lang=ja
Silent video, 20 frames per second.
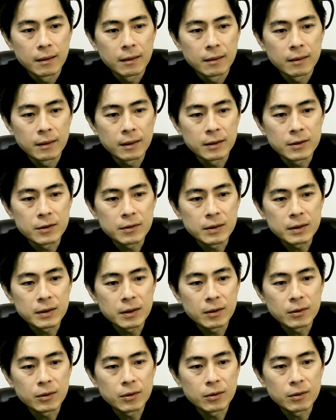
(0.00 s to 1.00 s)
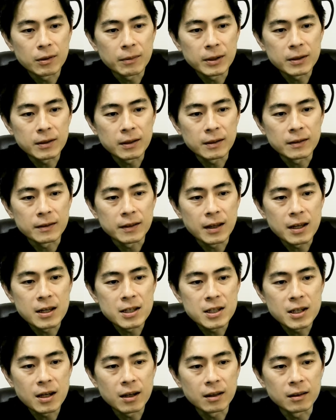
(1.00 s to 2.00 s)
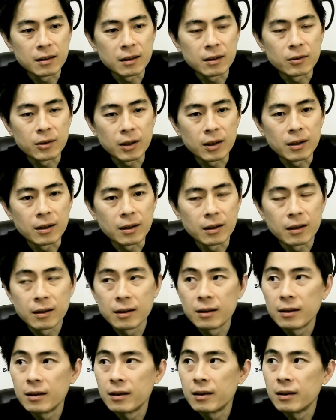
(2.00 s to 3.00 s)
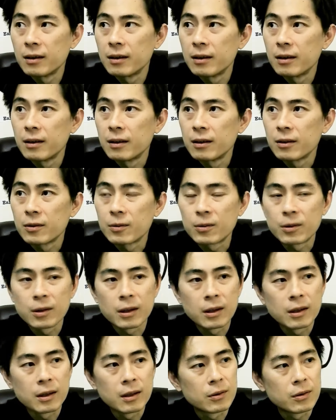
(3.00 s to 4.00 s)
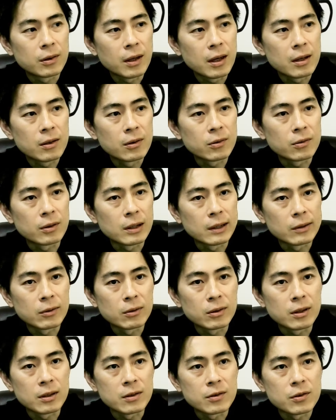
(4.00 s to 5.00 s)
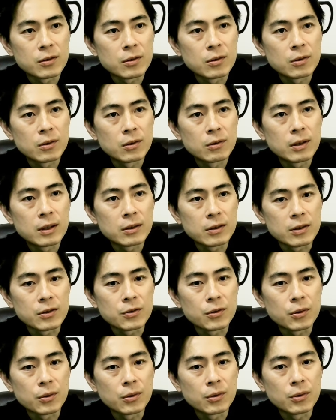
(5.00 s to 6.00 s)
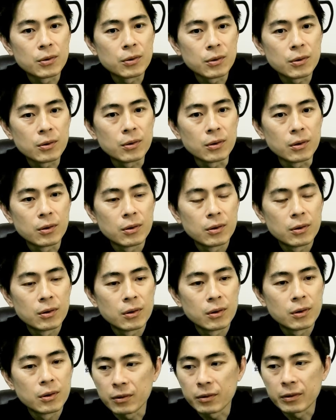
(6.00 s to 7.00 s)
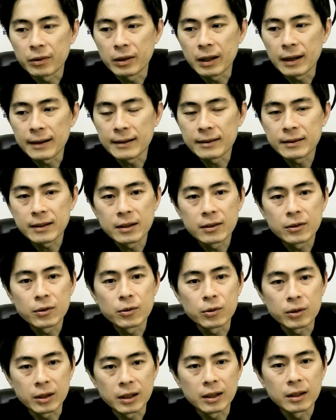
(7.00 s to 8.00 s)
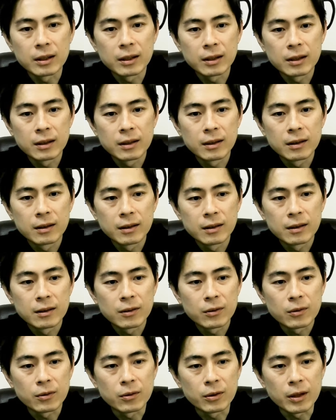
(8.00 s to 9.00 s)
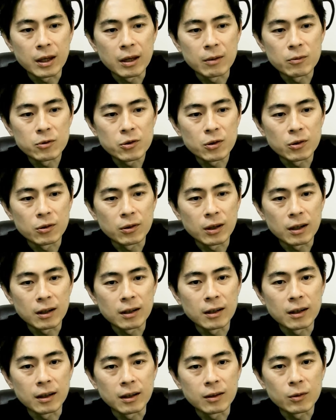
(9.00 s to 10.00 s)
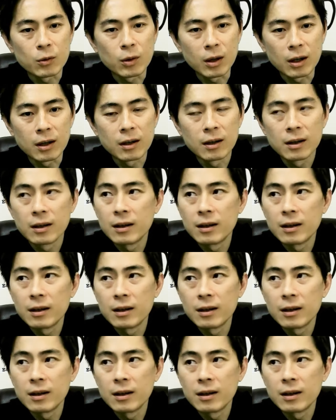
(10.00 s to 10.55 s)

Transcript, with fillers: で、翼の党はまさに政治犯なので、これ、権力にとって都合の悪い情報を流さんように、こう刑務所の中でとか、